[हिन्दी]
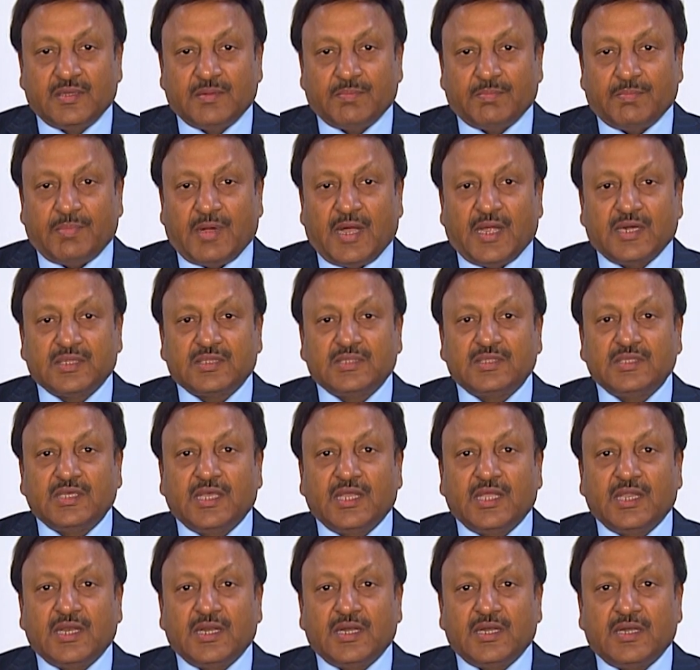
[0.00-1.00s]

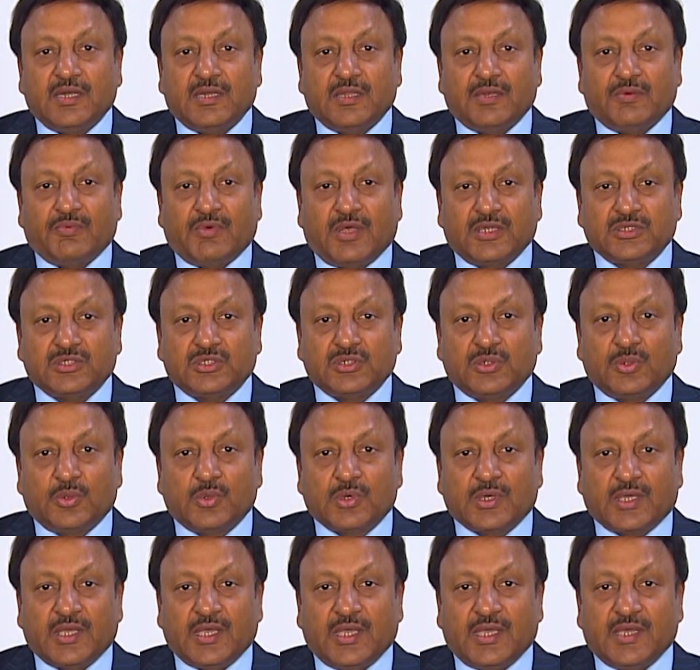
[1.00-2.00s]
भारतीय निर्वाचनों
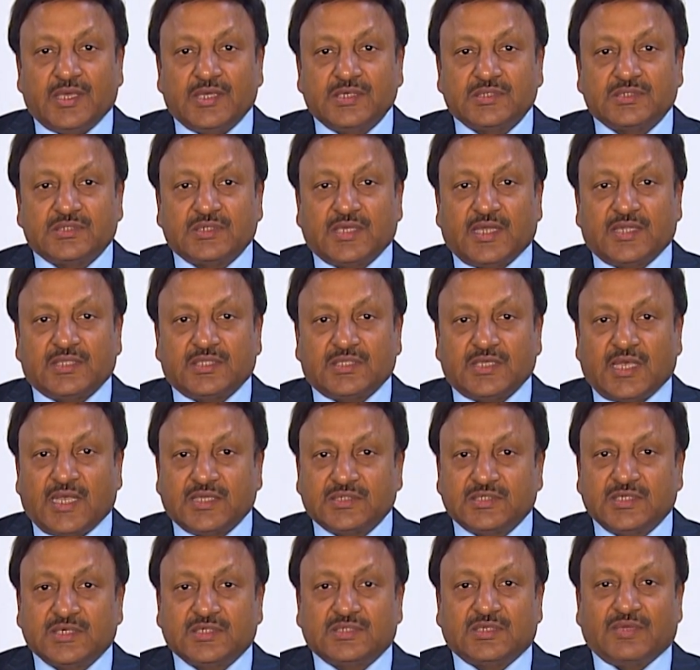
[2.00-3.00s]
के इस
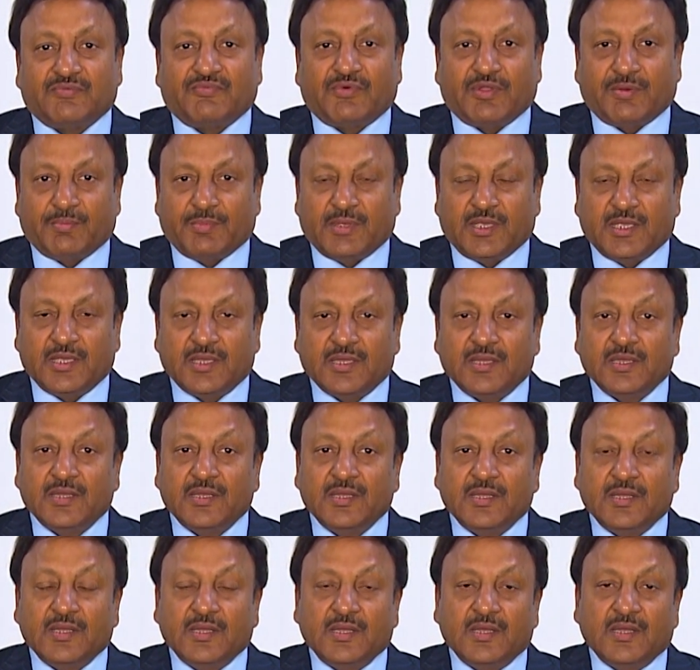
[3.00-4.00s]
ऐतिहासिक सफ़र में
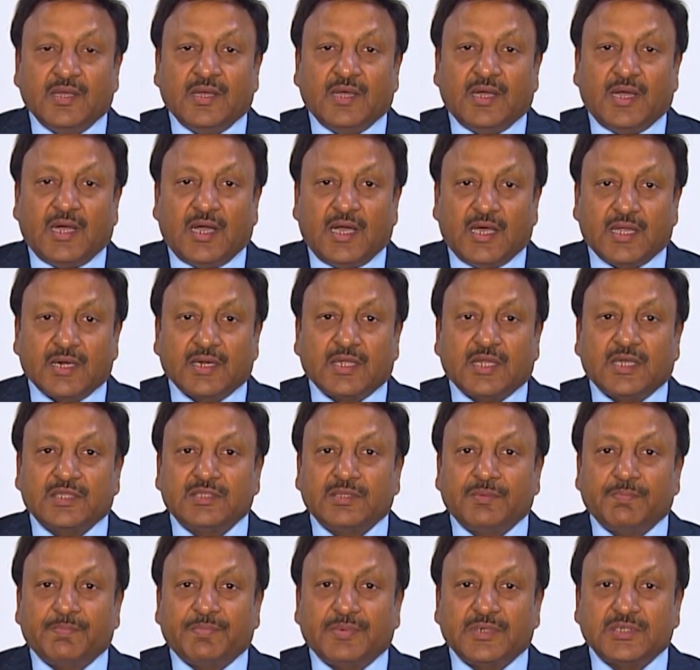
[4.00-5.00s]
हर
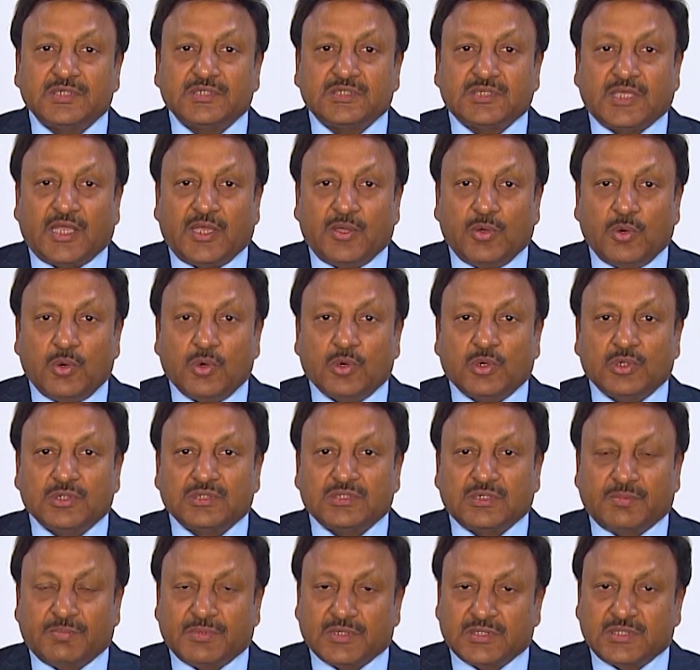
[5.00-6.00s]
कदम पर सहयोग और
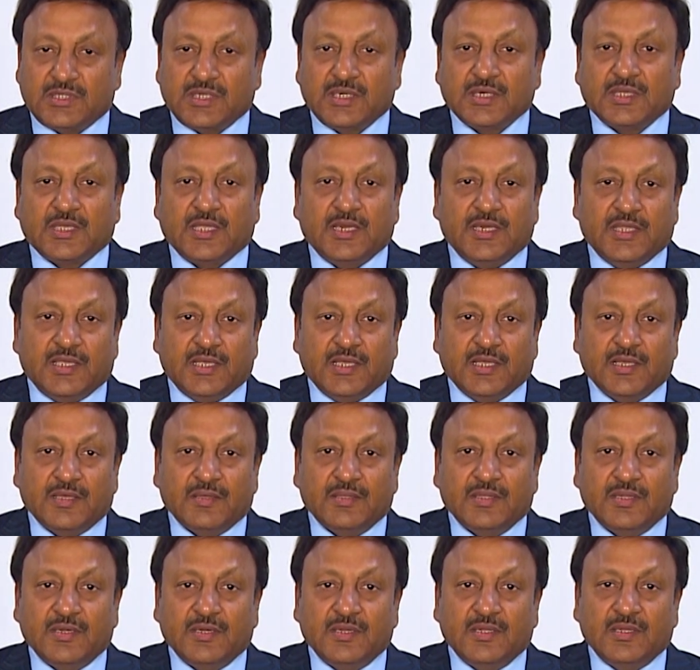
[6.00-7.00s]
समर्थन के लिए
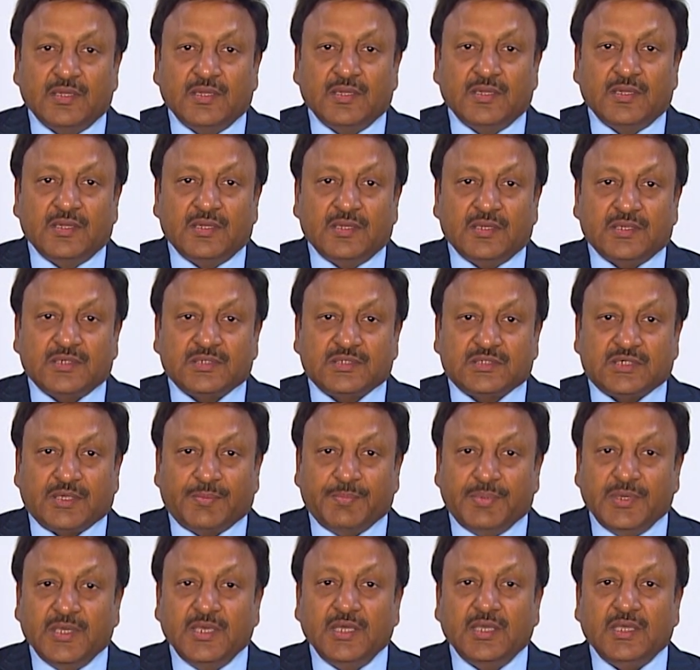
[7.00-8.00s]

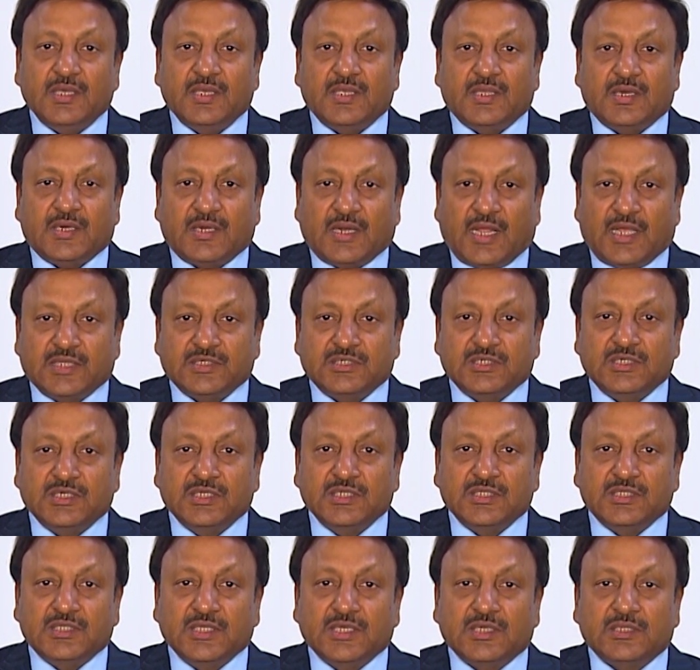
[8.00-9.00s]
सभी
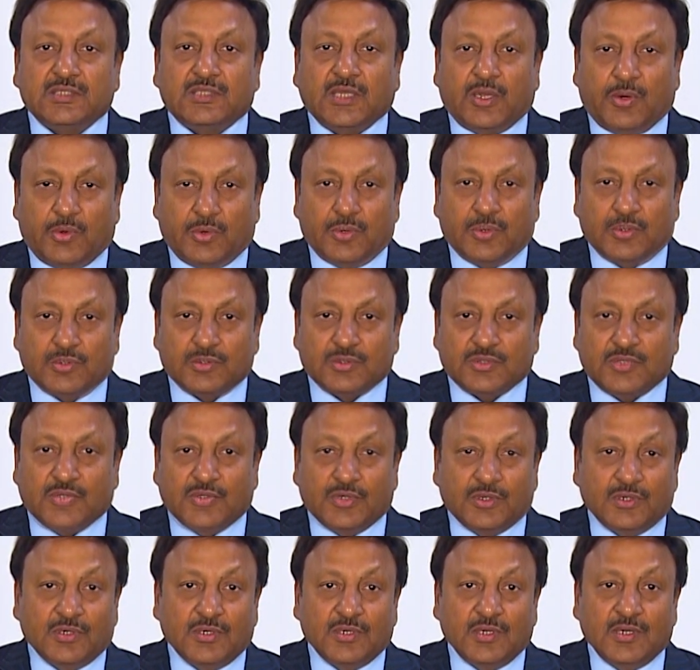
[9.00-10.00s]
राजनीतिक दलों को
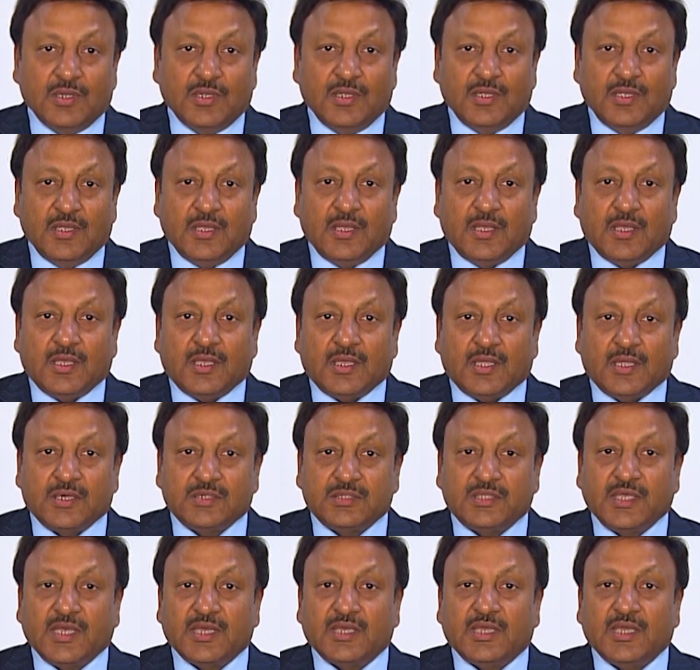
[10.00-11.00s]

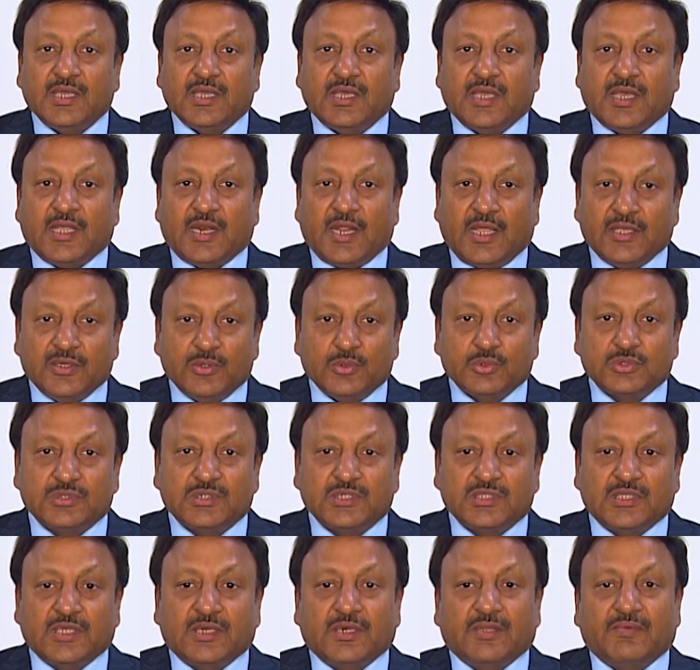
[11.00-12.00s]
हृदय की गहराइयों
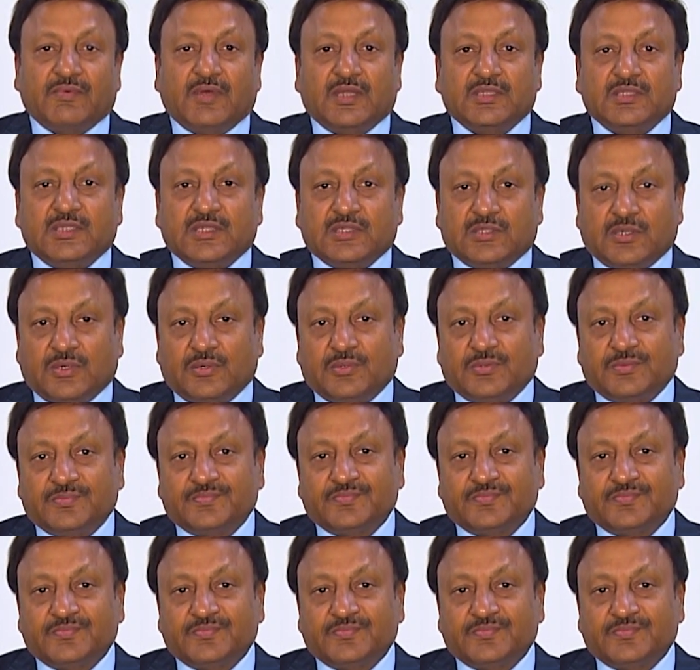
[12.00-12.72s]
से धन्यवाद देता हूँ